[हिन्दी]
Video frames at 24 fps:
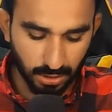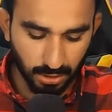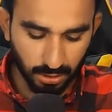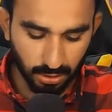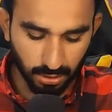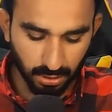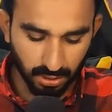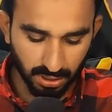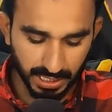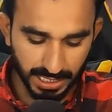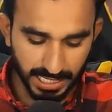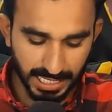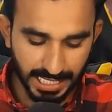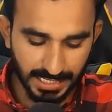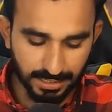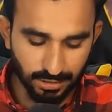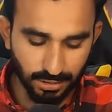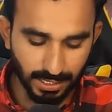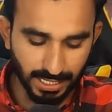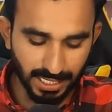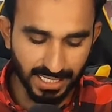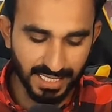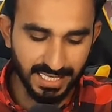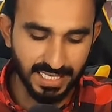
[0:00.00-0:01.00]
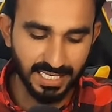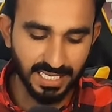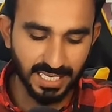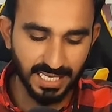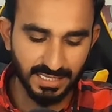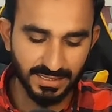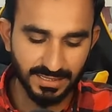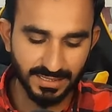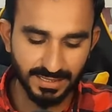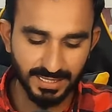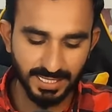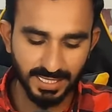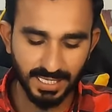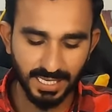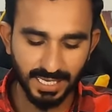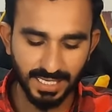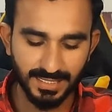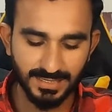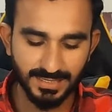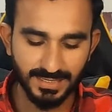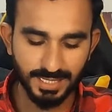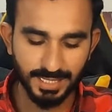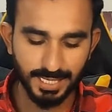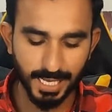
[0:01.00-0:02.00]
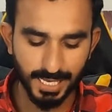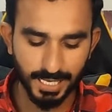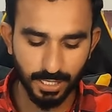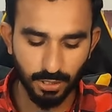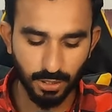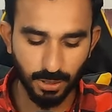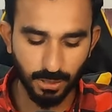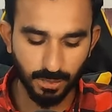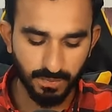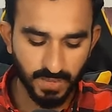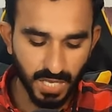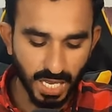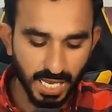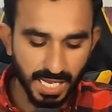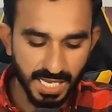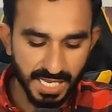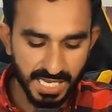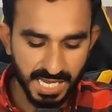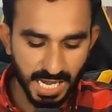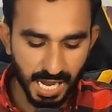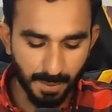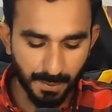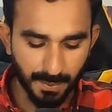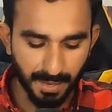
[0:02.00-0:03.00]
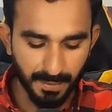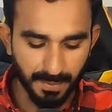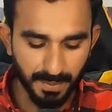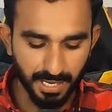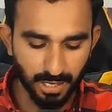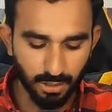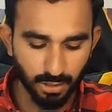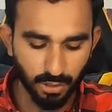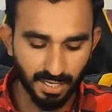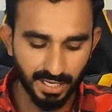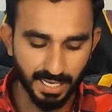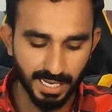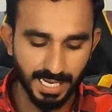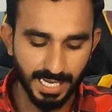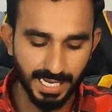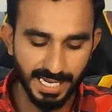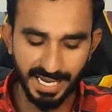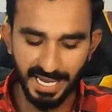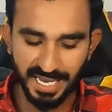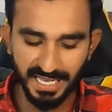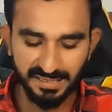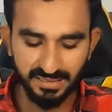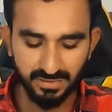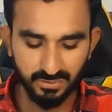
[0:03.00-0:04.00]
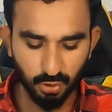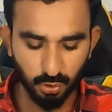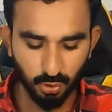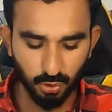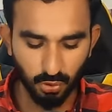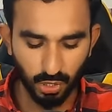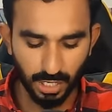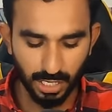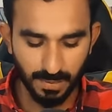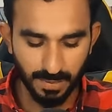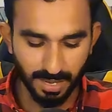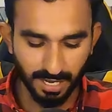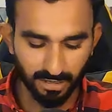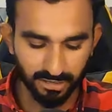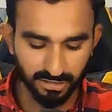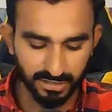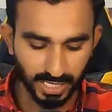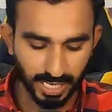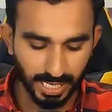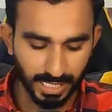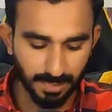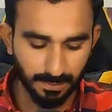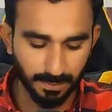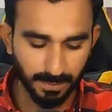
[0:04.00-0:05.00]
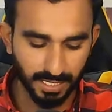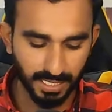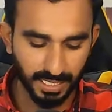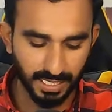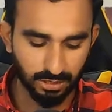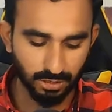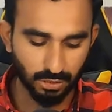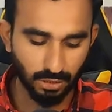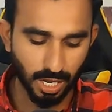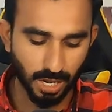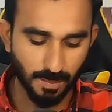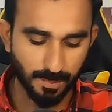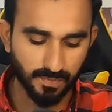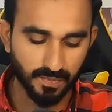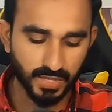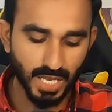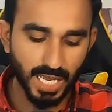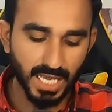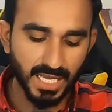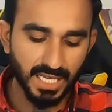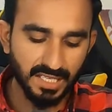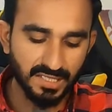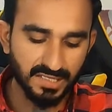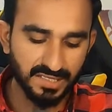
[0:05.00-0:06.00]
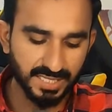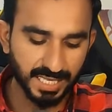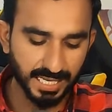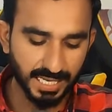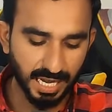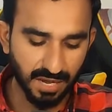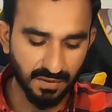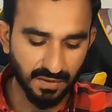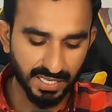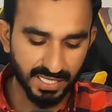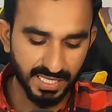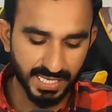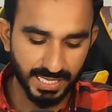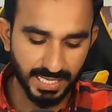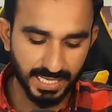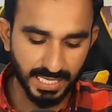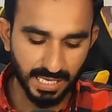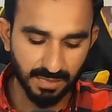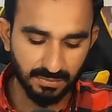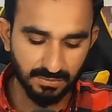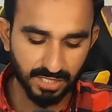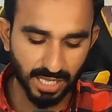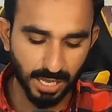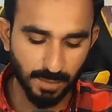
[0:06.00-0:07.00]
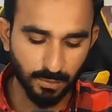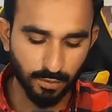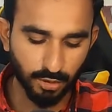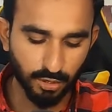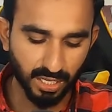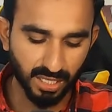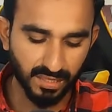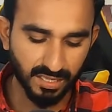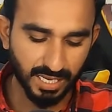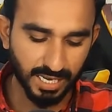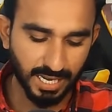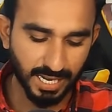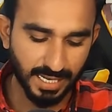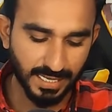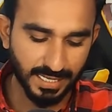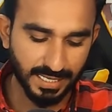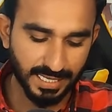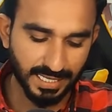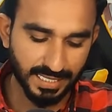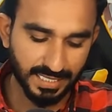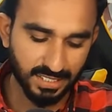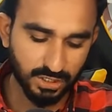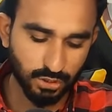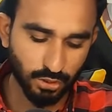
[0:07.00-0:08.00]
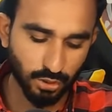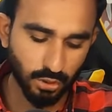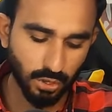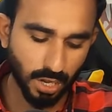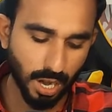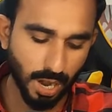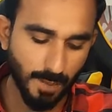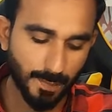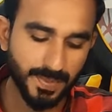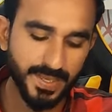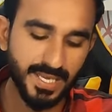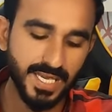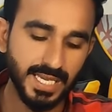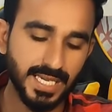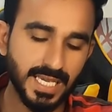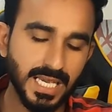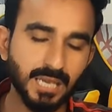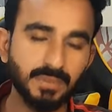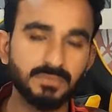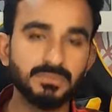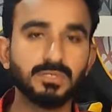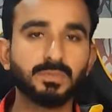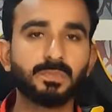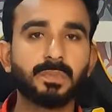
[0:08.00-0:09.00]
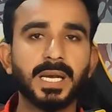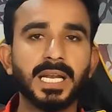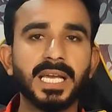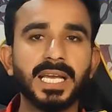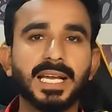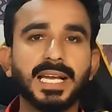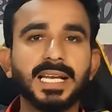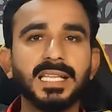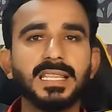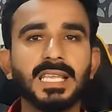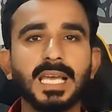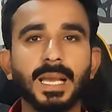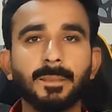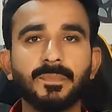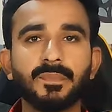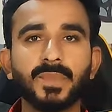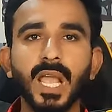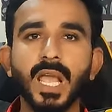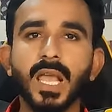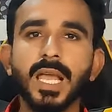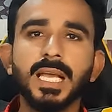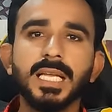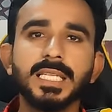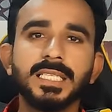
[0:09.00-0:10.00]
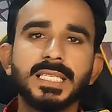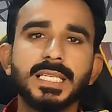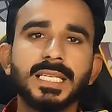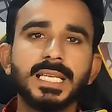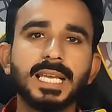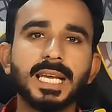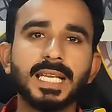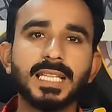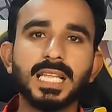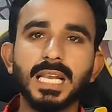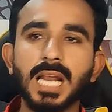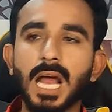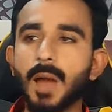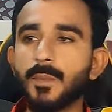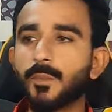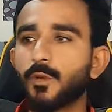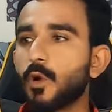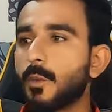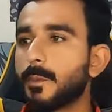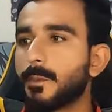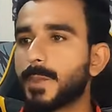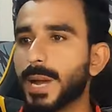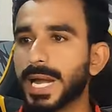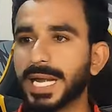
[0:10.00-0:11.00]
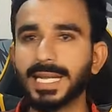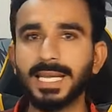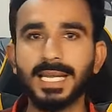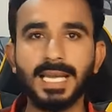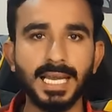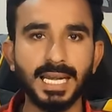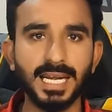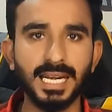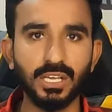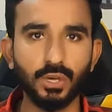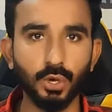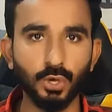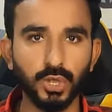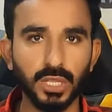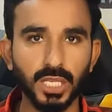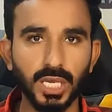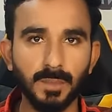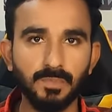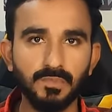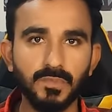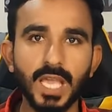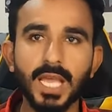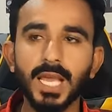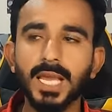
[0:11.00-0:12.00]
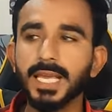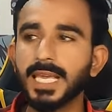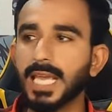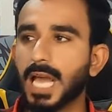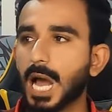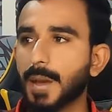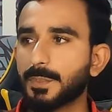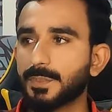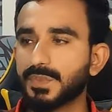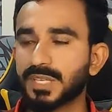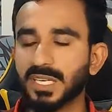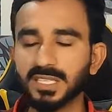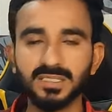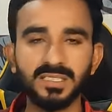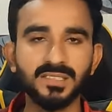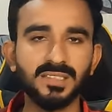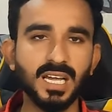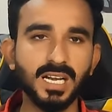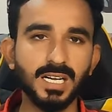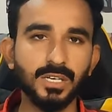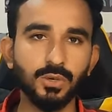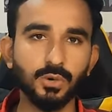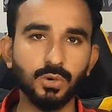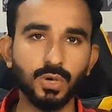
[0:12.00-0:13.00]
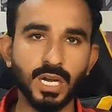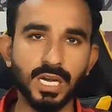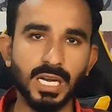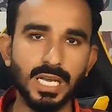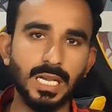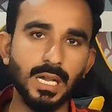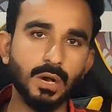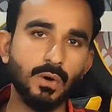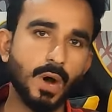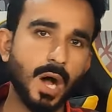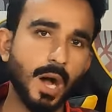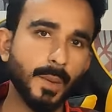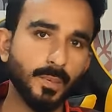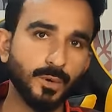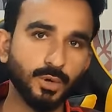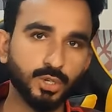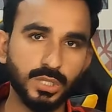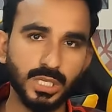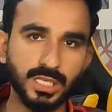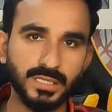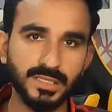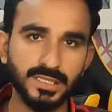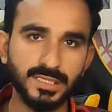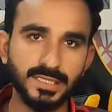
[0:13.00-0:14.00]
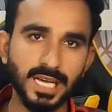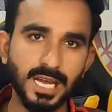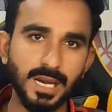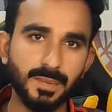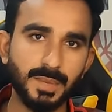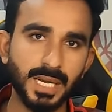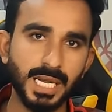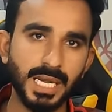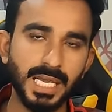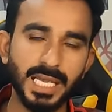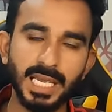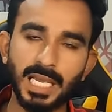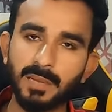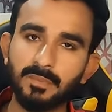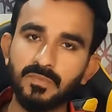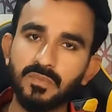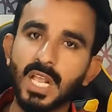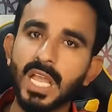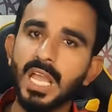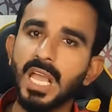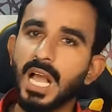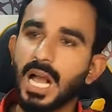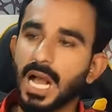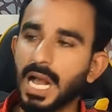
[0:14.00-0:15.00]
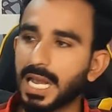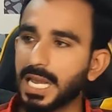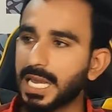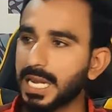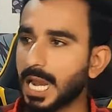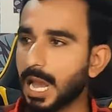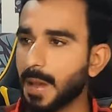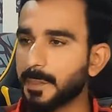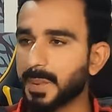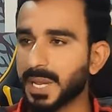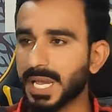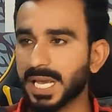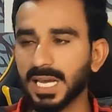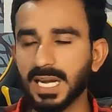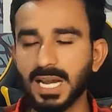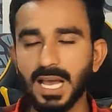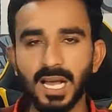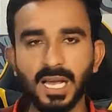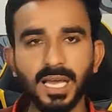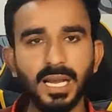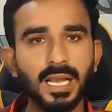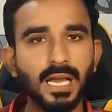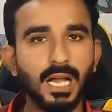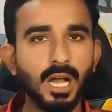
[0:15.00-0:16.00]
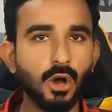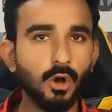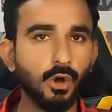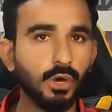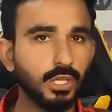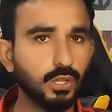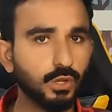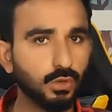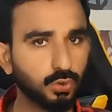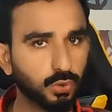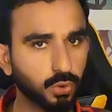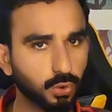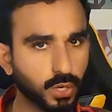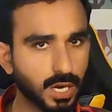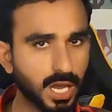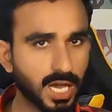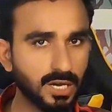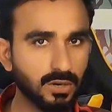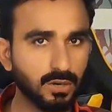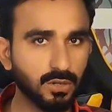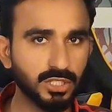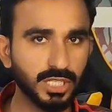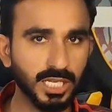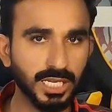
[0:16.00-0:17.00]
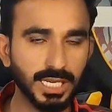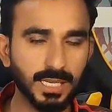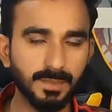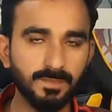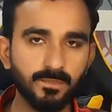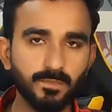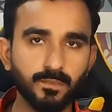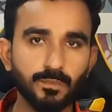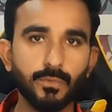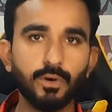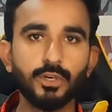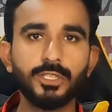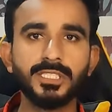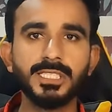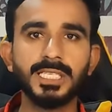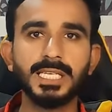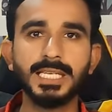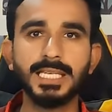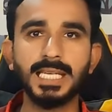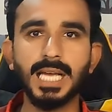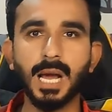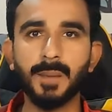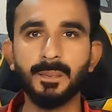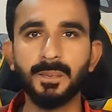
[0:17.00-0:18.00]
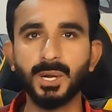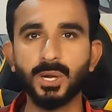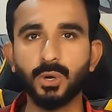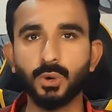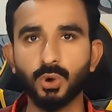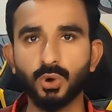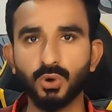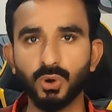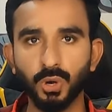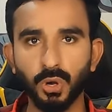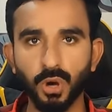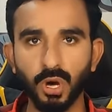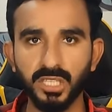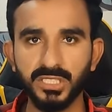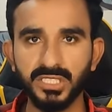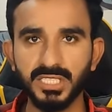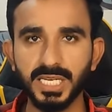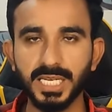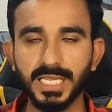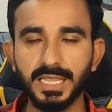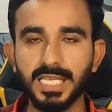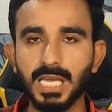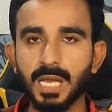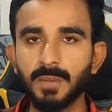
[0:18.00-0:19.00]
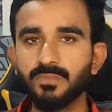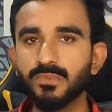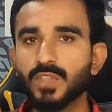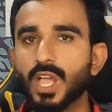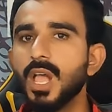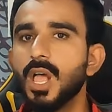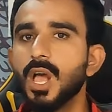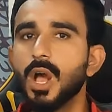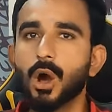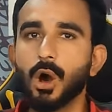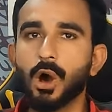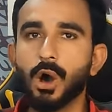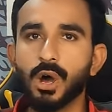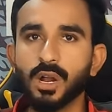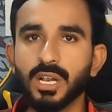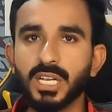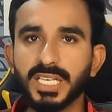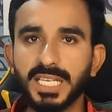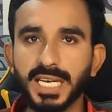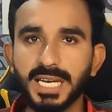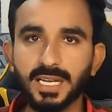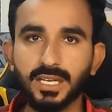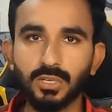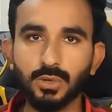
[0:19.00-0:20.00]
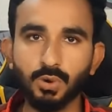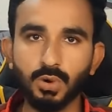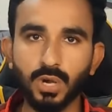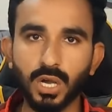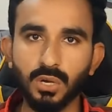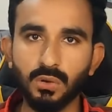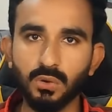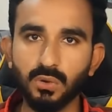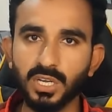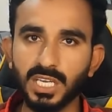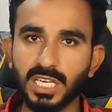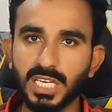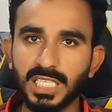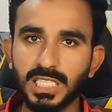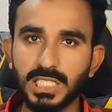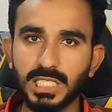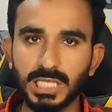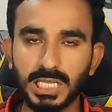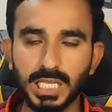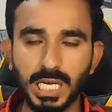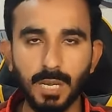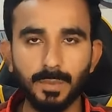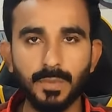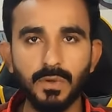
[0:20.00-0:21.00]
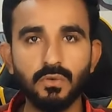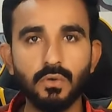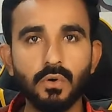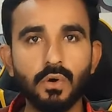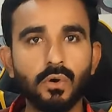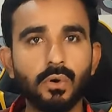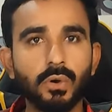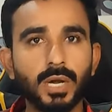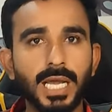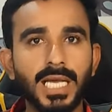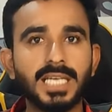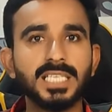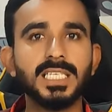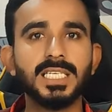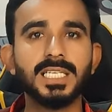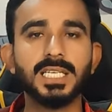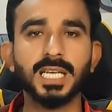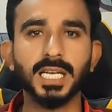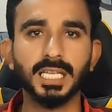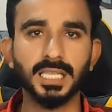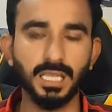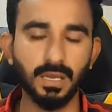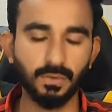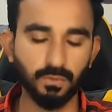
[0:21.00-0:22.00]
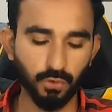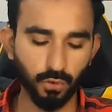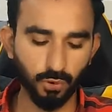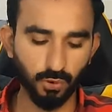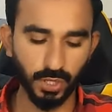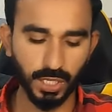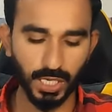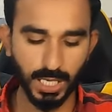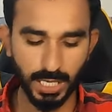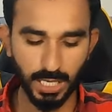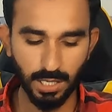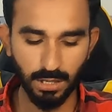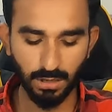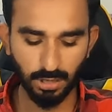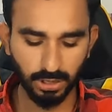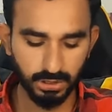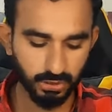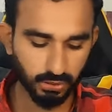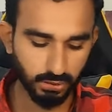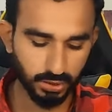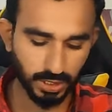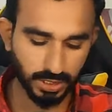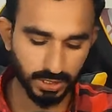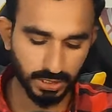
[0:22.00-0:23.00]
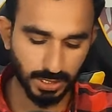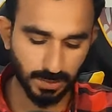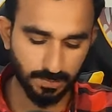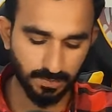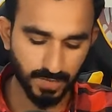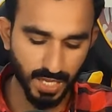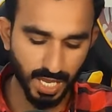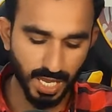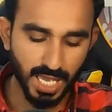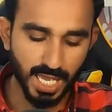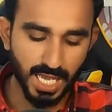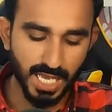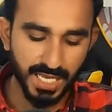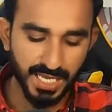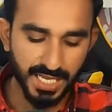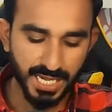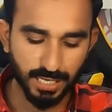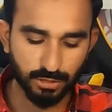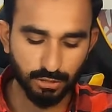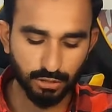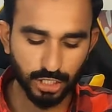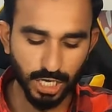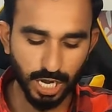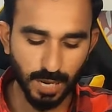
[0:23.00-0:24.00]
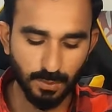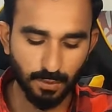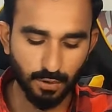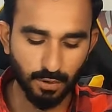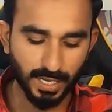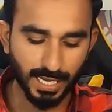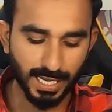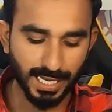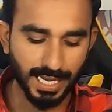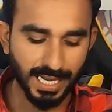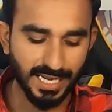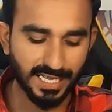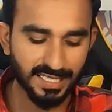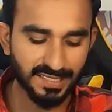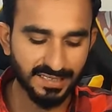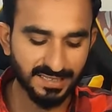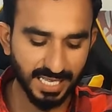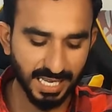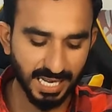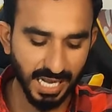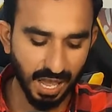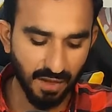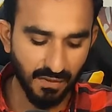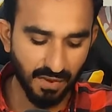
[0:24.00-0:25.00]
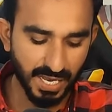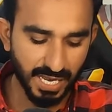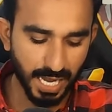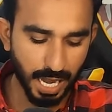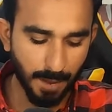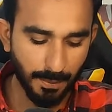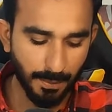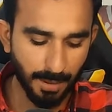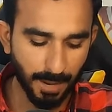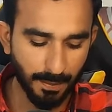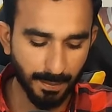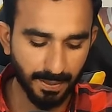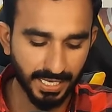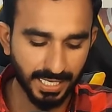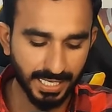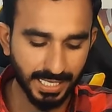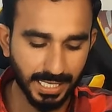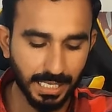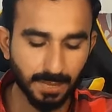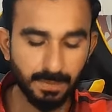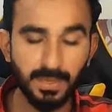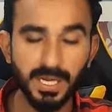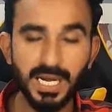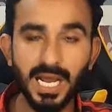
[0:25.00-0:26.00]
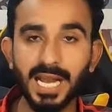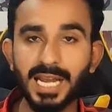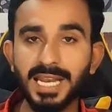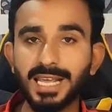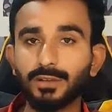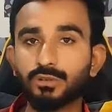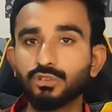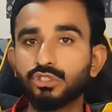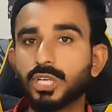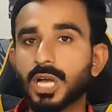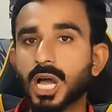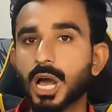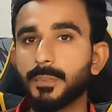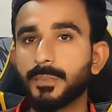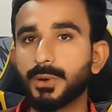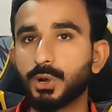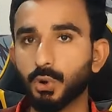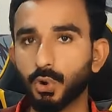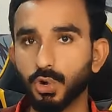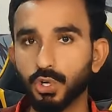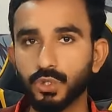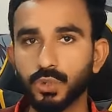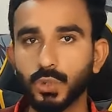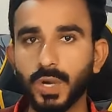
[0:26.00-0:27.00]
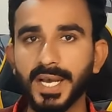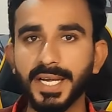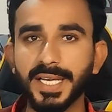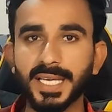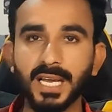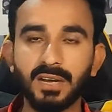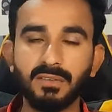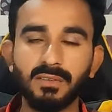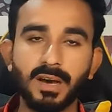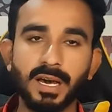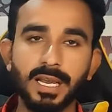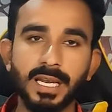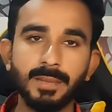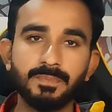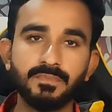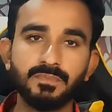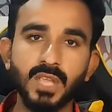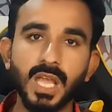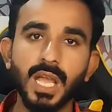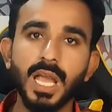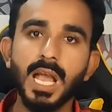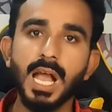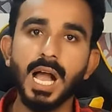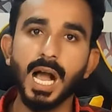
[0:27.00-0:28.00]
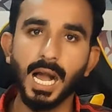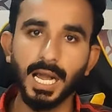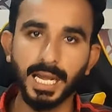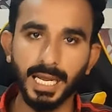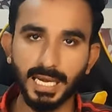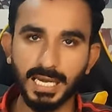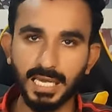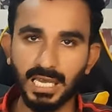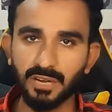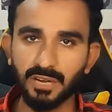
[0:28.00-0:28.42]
तो ये जो है इनका सीन एंड सिनेरियो है ये आपने बिल्कुल नहीं लेना इसको गोली मारो साइड पे कर दो आप इसके अलावा ये गेम्स आपको नजर आ रही है जो आप ये गेम्स प्ले करते हैं जिनके अंदर आपको बैट करनी होती है कि आप दस हजार टोकन लगाओ आपको दस हजार मिलेंगे अगर आप एक लाख लगाओगे तो दो लाख हो जाएंगे मोस्टली यहाँ पे लोग लॉस करते हैं और ये टोकन उनके जितने भी वो कलेक्शन करते हैं वो उनके लॉस हो जाते हैं ये कुछ आपको करना नहीं इसके अलावा यहाँ पे अपनी टीम बना लें कुछ आप लोग ज्वाइन करवा लें अगर